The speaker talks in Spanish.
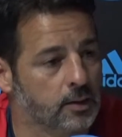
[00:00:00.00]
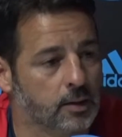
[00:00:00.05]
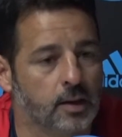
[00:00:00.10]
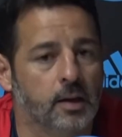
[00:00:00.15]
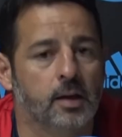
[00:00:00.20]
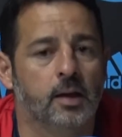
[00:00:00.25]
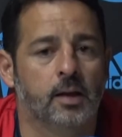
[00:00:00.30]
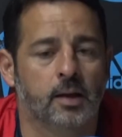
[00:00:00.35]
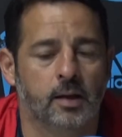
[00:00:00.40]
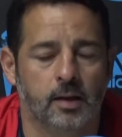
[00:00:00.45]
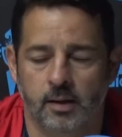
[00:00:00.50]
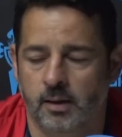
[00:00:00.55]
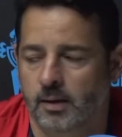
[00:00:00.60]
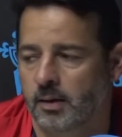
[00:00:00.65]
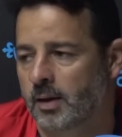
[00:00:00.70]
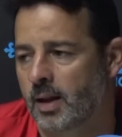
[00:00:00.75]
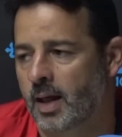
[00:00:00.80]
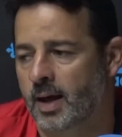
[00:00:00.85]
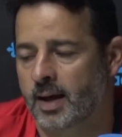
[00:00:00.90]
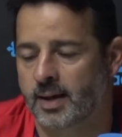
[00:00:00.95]

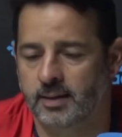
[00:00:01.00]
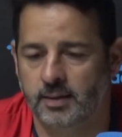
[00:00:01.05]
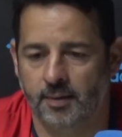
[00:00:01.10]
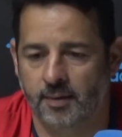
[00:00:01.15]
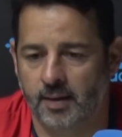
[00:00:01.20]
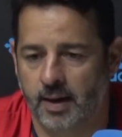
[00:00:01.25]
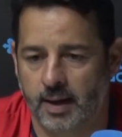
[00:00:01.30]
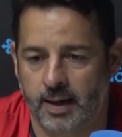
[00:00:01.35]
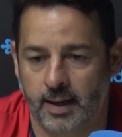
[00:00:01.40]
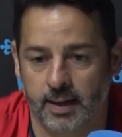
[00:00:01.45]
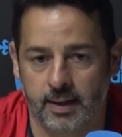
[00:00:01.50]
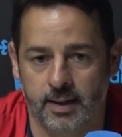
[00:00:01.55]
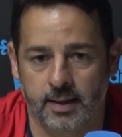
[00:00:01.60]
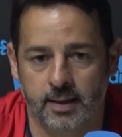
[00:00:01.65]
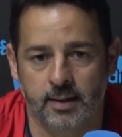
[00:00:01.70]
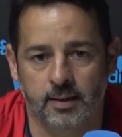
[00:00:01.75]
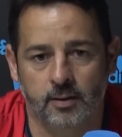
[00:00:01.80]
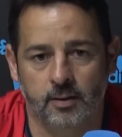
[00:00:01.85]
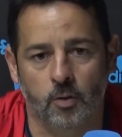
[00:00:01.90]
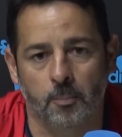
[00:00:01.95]
eh, la gente da la
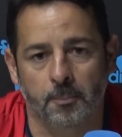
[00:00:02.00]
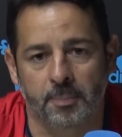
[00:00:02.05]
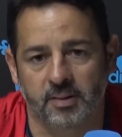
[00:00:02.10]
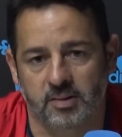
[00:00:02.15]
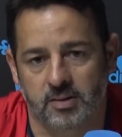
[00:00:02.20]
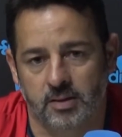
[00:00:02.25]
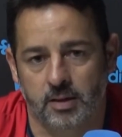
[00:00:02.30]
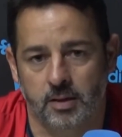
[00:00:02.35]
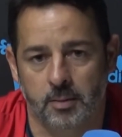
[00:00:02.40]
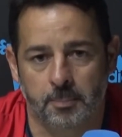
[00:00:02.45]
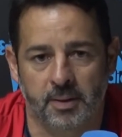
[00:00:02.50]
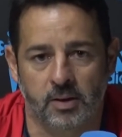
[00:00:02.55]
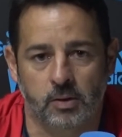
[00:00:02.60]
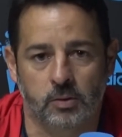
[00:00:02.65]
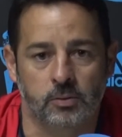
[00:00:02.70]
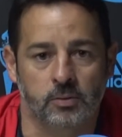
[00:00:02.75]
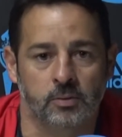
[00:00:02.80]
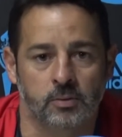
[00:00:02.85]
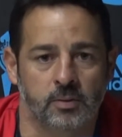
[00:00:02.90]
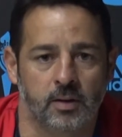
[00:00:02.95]
cara, compite,
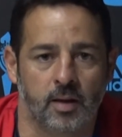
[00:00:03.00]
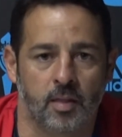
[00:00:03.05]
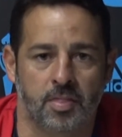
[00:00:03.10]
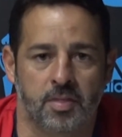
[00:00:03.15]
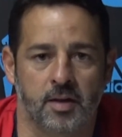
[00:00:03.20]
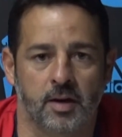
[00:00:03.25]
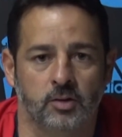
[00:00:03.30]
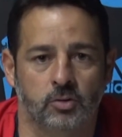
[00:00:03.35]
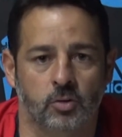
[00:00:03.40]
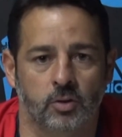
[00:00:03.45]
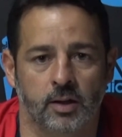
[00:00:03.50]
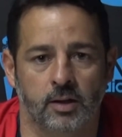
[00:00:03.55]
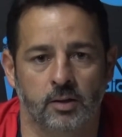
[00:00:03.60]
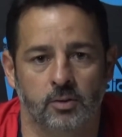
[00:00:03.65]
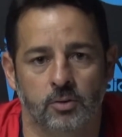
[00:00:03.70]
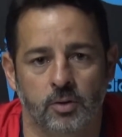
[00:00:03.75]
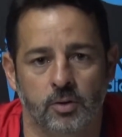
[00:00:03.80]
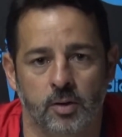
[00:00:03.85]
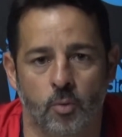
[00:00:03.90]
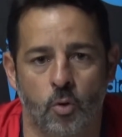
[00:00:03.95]
pero es cierto que
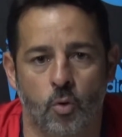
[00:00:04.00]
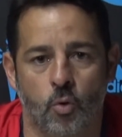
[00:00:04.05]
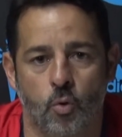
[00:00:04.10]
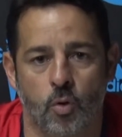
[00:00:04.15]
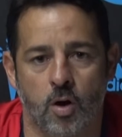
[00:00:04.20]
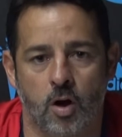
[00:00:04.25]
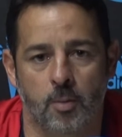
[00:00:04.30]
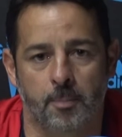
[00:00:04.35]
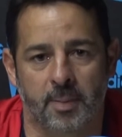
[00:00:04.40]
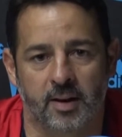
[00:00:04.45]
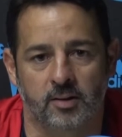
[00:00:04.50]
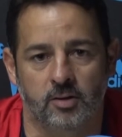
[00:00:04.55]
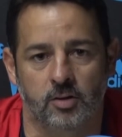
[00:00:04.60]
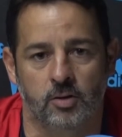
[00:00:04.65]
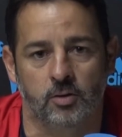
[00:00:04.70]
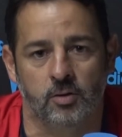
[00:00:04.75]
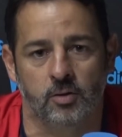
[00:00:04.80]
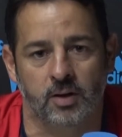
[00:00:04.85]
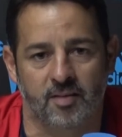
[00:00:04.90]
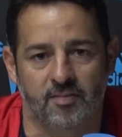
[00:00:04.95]
no hemos jugado el
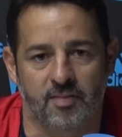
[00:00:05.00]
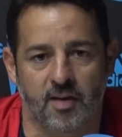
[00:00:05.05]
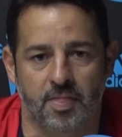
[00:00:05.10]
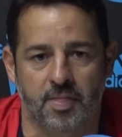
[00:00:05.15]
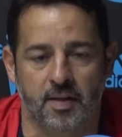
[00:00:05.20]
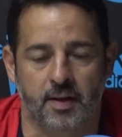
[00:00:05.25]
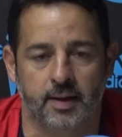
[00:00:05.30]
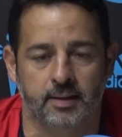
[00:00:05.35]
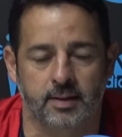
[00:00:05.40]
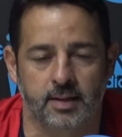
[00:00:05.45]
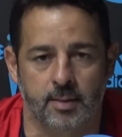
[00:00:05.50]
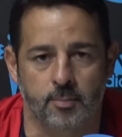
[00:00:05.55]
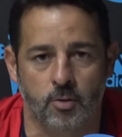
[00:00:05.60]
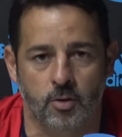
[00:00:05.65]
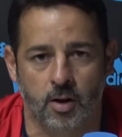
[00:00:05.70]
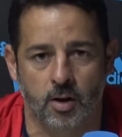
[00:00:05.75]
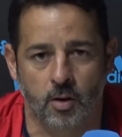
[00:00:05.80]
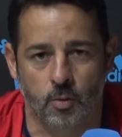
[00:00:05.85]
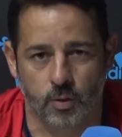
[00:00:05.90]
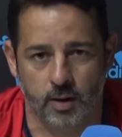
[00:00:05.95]
partido, las bazas que
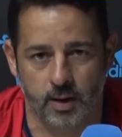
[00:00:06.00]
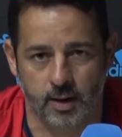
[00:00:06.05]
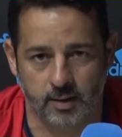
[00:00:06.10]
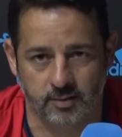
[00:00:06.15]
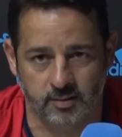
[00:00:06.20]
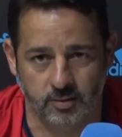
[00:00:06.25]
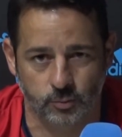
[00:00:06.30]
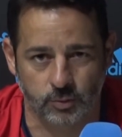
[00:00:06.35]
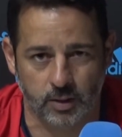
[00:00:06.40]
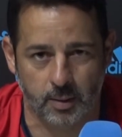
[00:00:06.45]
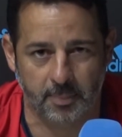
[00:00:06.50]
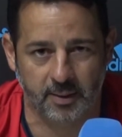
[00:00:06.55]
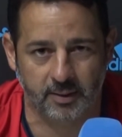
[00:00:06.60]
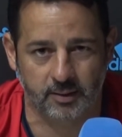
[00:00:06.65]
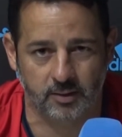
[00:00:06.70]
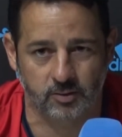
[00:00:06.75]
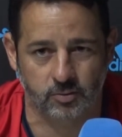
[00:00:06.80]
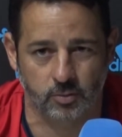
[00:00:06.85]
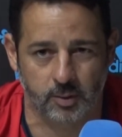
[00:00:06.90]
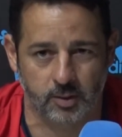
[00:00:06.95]
teníamos que jugar en la segunda
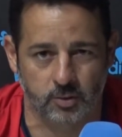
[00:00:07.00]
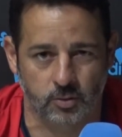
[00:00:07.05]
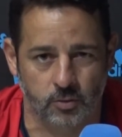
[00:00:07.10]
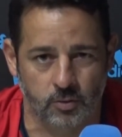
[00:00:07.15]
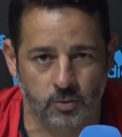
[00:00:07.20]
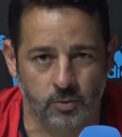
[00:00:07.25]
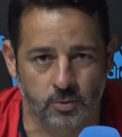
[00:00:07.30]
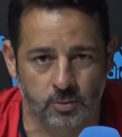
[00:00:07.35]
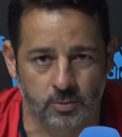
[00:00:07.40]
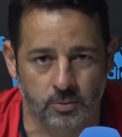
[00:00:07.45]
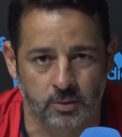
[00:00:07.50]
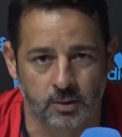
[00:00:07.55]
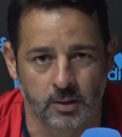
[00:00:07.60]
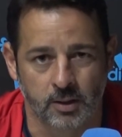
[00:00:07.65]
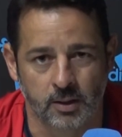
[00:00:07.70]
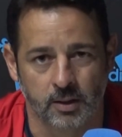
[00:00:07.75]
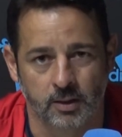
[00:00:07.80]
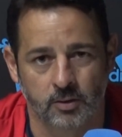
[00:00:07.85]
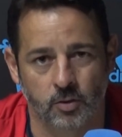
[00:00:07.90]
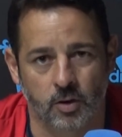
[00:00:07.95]
parte sobre todo no,
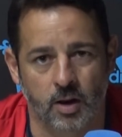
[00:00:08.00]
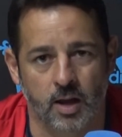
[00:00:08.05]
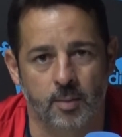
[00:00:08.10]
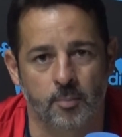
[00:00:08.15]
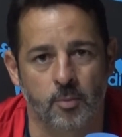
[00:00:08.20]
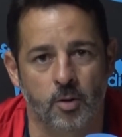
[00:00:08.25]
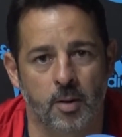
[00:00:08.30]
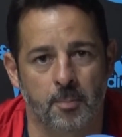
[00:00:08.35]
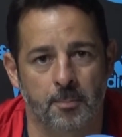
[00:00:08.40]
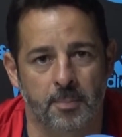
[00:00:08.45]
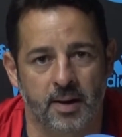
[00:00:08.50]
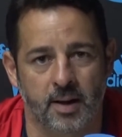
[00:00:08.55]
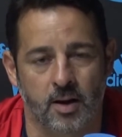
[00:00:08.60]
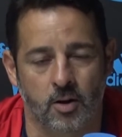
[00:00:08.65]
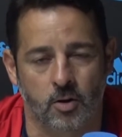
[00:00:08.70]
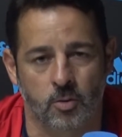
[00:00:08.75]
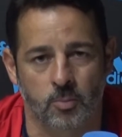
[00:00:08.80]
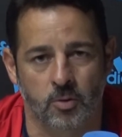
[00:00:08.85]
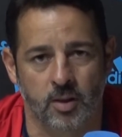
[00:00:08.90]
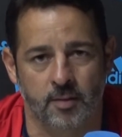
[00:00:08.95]
las hemos empleado
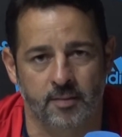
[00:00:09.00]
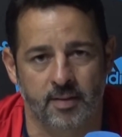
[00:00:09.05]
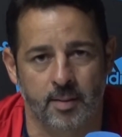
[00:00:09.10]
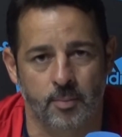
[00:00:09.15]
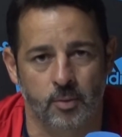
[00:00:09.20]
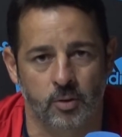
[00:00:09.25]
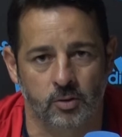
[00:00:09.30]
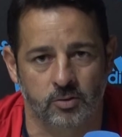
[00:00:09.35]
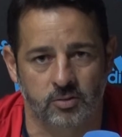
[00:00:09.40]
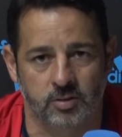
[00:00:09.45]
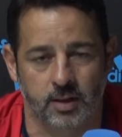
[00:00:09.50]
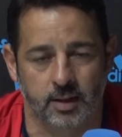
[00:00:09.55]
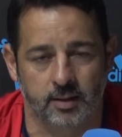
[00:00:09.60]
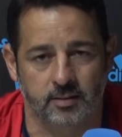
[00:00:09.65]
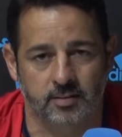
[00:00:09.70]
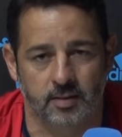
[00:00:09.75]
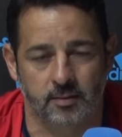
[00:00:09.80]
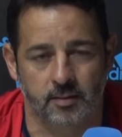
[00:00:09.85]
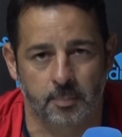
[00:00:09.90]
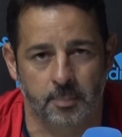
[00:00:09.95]
como debíamos y nos tiene que
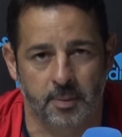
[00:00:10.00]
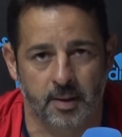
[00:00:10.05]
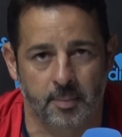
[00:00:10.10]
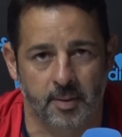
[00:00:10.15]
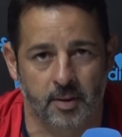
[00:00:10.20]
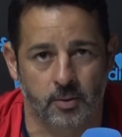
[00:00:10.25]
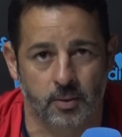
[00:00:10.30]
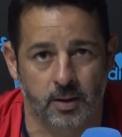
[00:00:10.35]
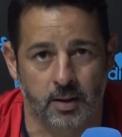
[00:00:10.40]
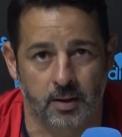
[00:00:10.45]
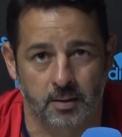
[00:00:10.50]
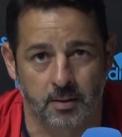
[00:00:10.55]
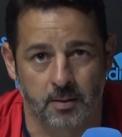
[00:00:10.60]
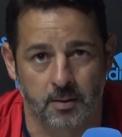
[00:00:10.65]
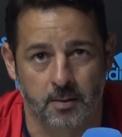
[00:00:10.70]
servir para mejorar.